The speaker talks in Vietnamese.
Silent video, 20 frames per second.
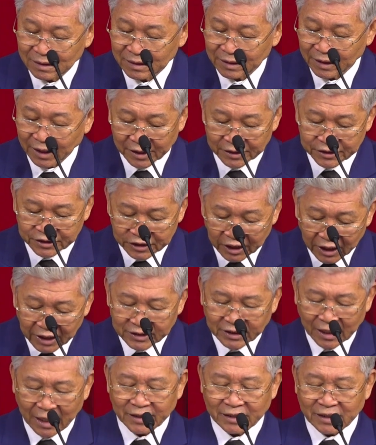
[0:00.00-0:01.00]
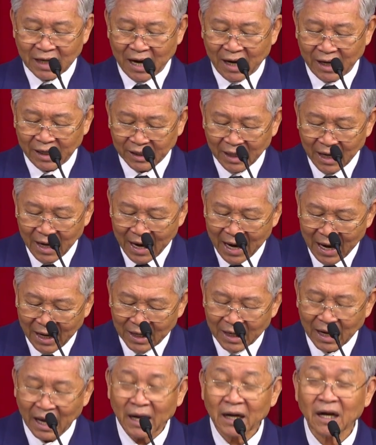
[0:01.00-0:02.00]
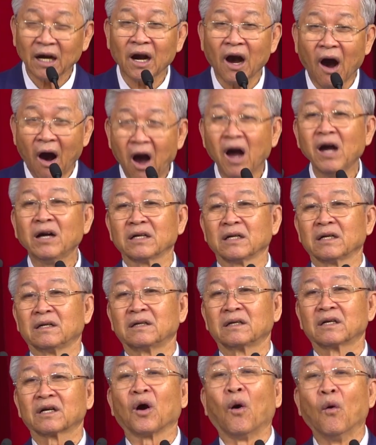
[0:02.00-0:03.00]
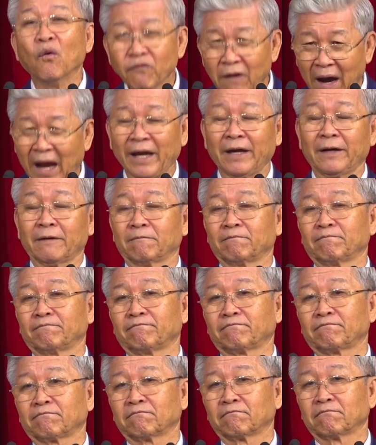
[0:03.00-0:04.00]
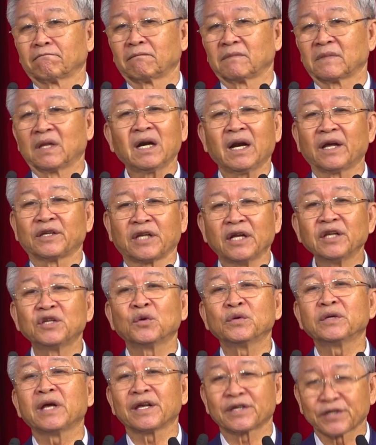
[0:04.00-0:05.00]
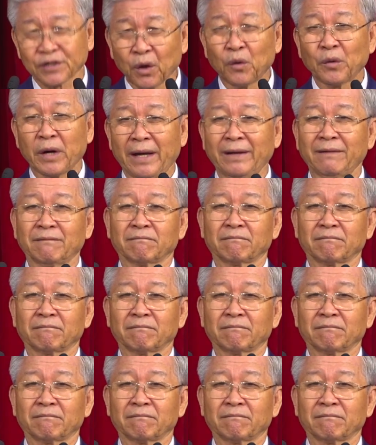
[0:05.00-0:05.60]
Thiên sứ trên trời hay là con cũng vậy. Tức là chính Chúa Giêsu đấy.